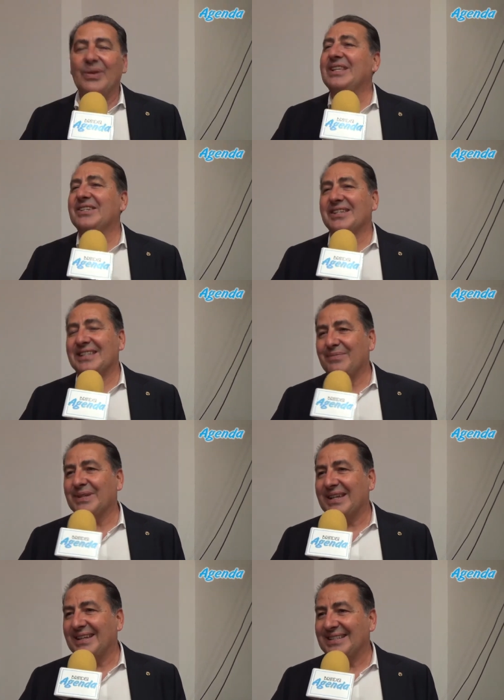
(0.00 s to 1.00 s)
dice
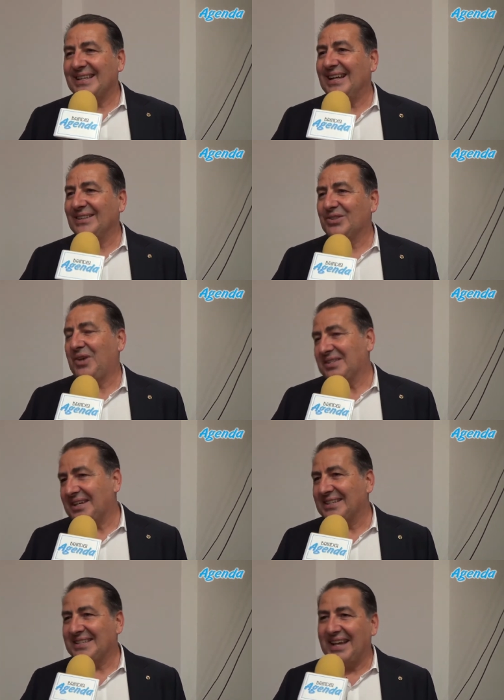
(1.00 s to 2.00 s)
sempre scherzando, cioè
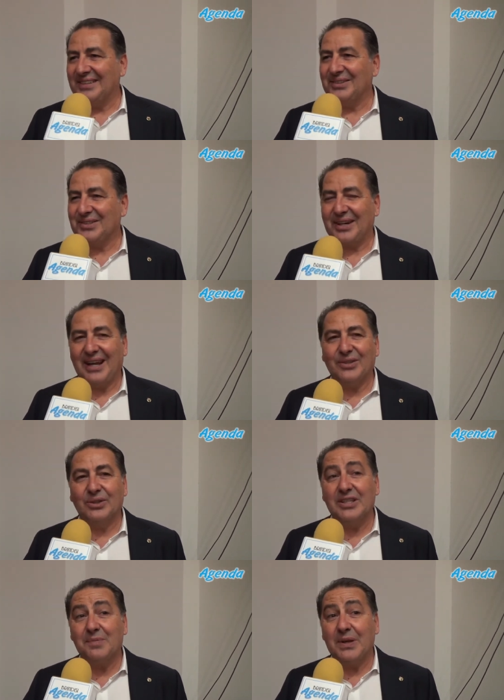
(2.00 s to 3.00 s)
scherzando, cercando
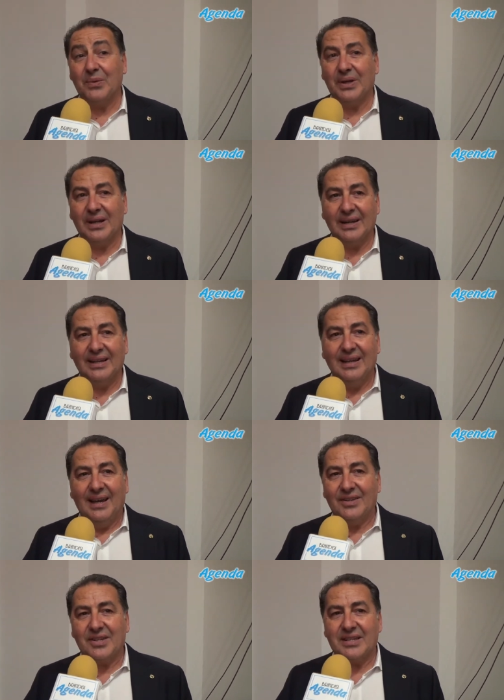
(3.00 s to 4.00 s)
di sminuire,
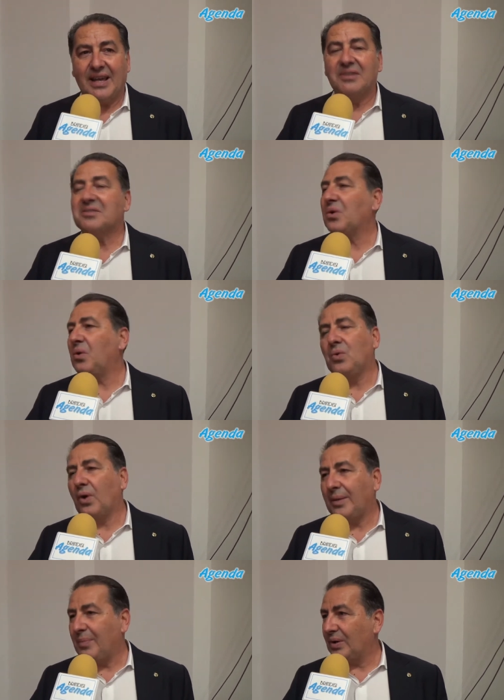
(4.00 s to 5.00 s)
dice sai sono
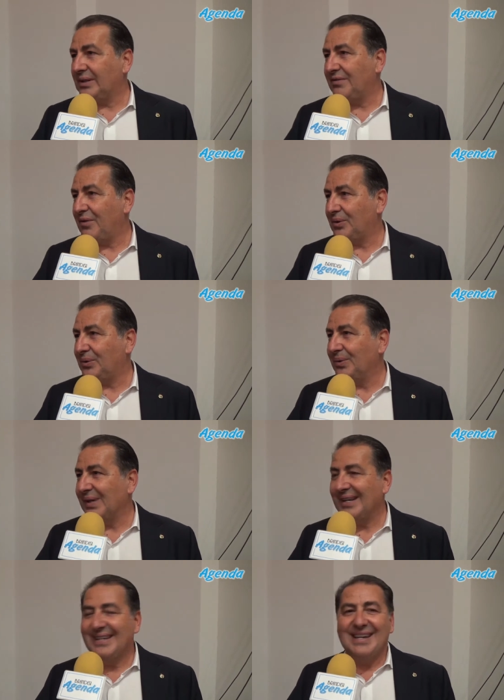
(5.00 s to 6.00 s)
uno che porta
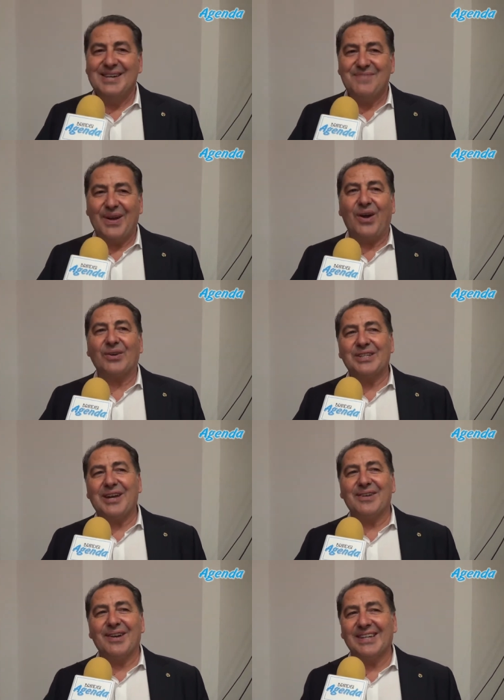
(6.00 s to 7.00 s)
fortuna, però
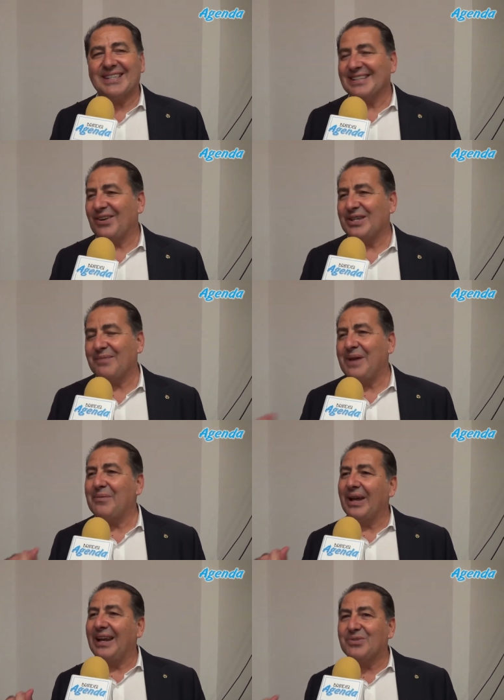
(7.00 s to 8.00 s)
diciamo che questa lo
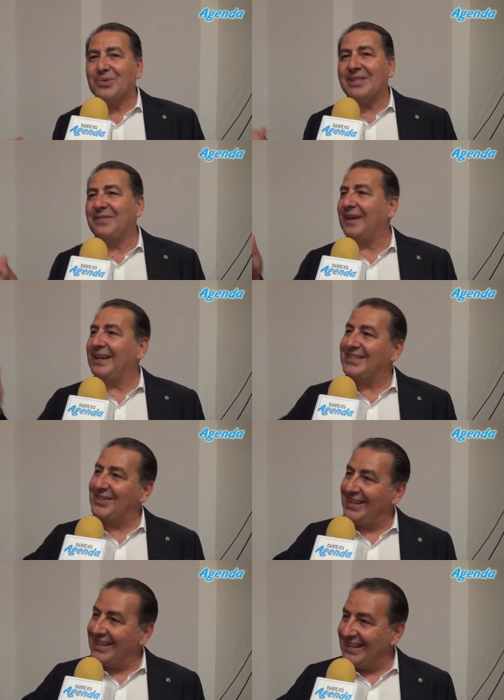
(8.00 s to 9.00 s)
sappiamo che è la
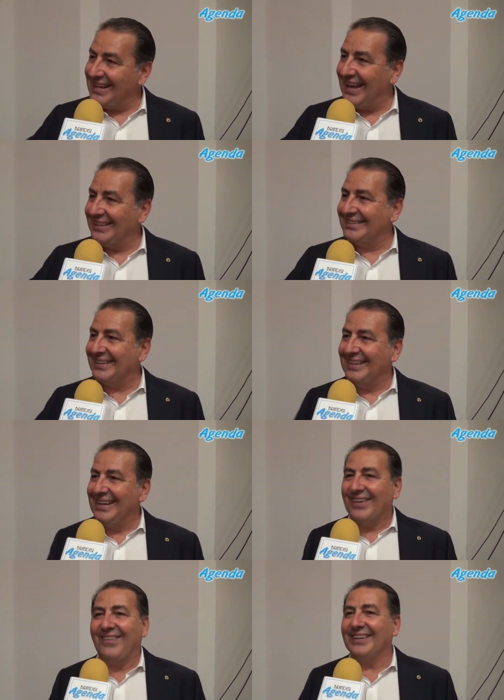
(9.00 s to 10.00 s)
giustificazione degli altri
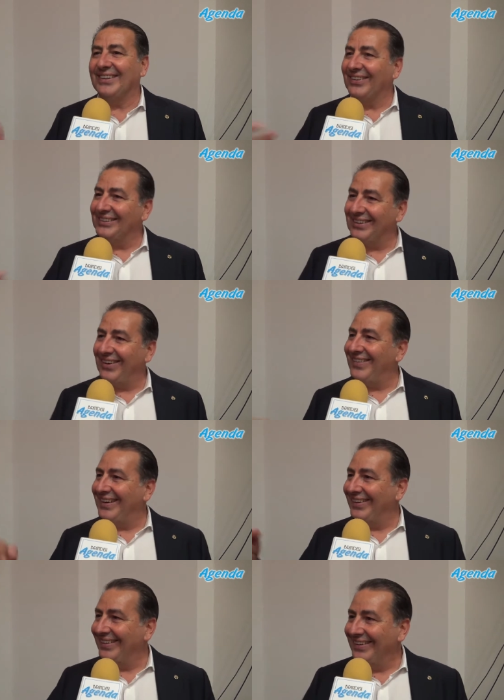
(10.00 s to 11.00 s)
quando non
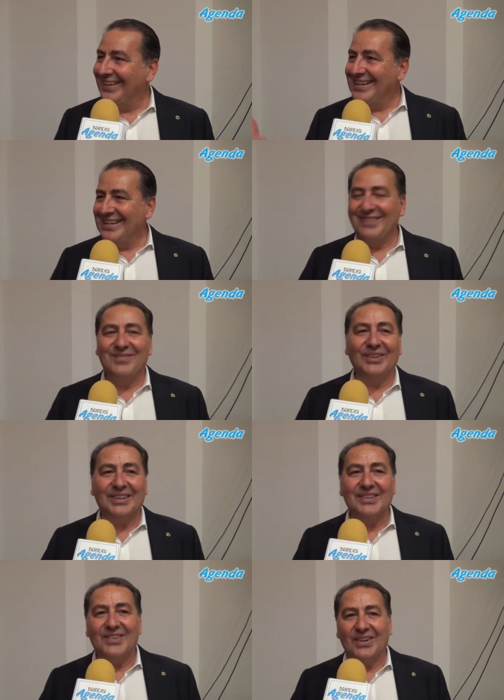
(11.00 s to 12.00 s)
trovano il
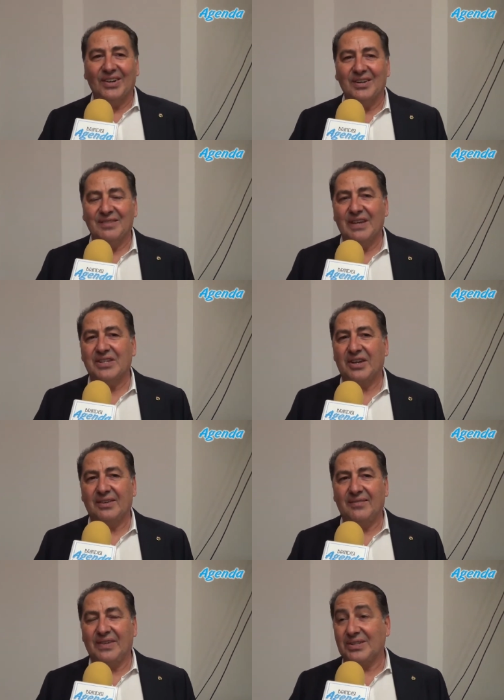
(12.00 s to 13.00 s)
motivo, no? invece è
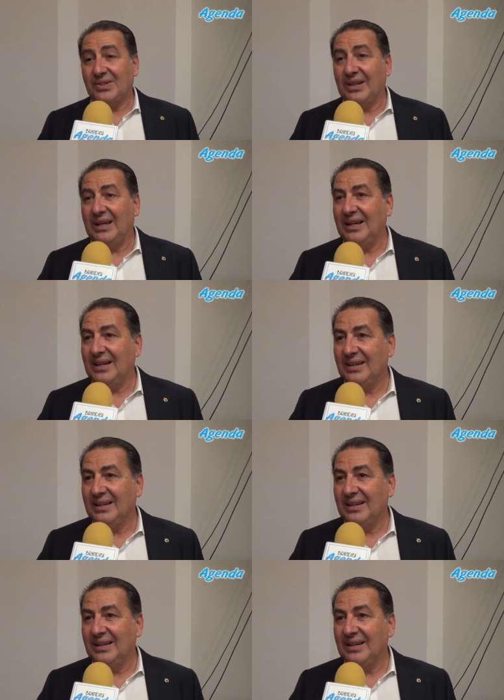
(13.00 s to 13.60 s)
una persona